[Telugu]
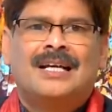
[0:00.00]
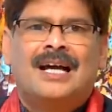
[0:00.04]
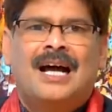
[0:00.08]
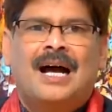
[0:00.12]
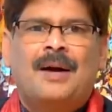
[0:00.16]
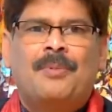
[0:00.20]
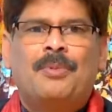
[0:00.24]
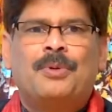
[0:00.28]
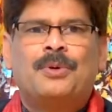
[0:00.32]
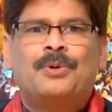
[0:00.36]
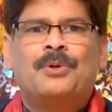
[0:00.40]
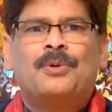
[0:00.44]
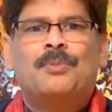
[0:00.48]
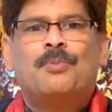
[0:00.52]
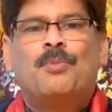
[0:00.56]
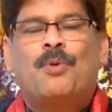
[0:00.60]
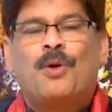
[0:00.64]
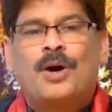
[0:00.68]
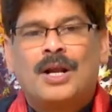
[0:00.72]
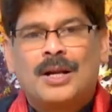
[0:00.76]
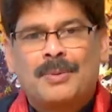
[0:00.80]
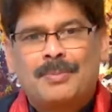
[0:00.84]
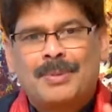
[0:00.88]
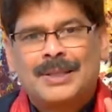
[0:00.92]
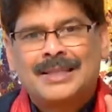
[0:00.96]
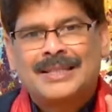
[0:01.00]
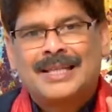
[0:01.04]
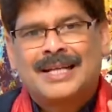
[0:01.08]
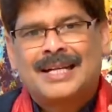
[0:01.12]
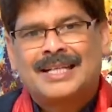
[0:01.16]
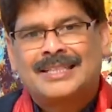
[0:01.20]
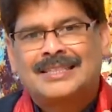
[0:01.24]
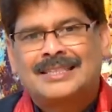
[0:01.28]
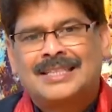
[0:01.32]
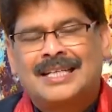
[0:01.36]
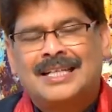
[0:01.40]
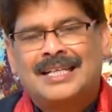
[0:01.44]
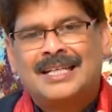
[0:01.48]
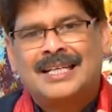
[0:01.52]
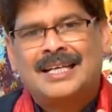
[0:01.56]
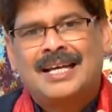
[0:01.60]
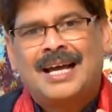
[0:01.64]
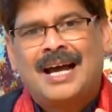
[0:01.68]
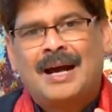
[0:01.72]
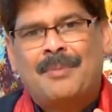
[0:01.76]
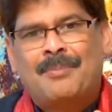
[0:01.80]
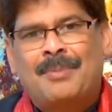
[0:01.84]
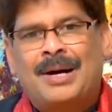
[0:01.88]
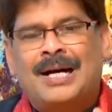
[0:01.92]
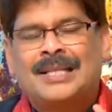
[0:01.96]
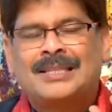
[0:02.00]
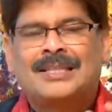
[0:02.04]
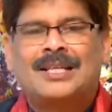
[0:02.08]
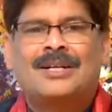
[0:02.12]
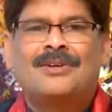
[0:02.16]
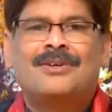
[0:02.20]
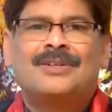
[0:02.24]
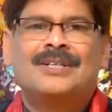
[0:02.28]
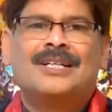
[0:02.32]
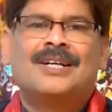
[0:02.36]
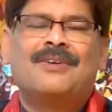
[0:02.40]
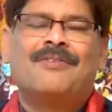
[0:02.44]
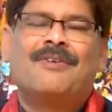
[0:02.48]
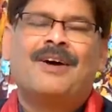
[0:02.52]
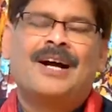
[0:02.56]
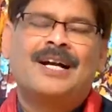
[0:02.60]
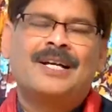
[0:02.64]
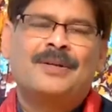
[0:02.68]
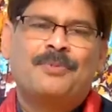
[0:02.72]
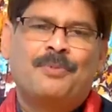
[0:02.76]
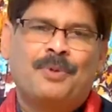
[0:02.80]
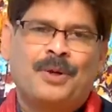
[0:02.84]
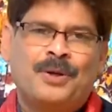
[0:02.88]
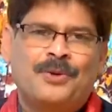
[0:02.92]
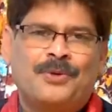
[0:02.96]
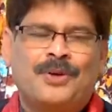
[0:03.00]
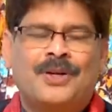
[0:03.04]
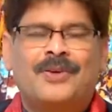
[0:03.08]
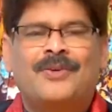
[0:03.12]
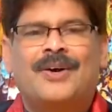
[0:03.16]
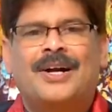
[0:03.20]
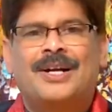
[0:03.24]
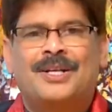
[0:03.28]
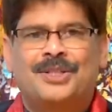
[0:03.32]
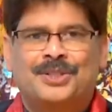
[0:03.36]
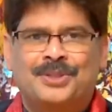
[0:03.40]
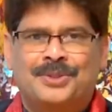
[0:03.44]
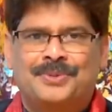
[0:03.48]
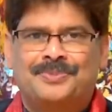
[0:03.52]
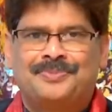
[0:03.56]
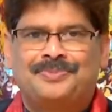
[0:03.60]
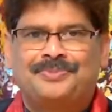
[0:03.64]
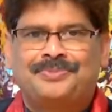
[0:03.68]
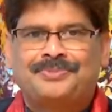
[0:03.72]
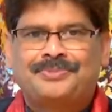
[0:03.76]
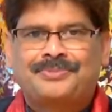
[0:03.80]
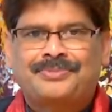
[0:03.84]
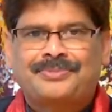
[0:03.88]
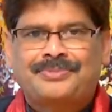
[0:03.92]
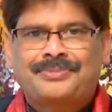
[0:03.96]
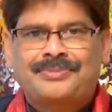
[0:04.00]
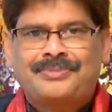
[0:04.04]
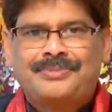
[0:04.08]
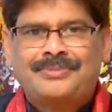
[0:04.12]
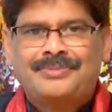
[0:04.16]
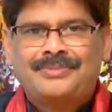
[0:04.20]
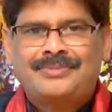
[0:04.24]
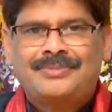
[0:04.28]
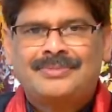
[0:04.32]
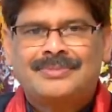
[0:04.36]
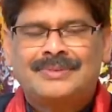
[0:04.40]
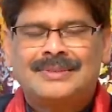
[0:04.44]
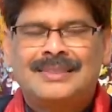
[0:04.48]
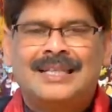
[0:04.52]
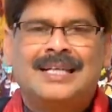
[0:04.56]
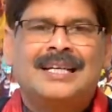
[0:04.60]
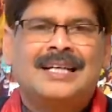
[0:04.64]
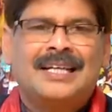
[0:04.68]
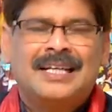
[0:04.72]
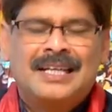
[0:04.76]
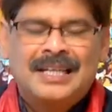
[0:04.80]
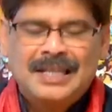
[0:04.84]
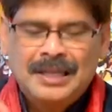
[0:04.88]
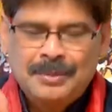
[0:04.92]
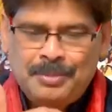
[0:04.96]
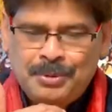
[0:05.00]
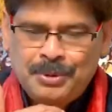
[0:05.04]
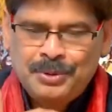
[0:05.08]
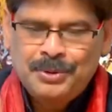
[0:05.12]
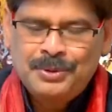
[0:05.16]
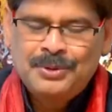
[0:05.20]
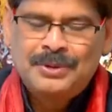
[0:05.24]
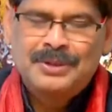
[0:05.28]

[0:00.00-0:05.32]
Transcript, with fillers: అప్పుడు బోలబద్ద రస్ అని ఆ మాత్రలు ఉంటాయి వాటి పొడి కూడా వాడచ్చు ఇప్పుడు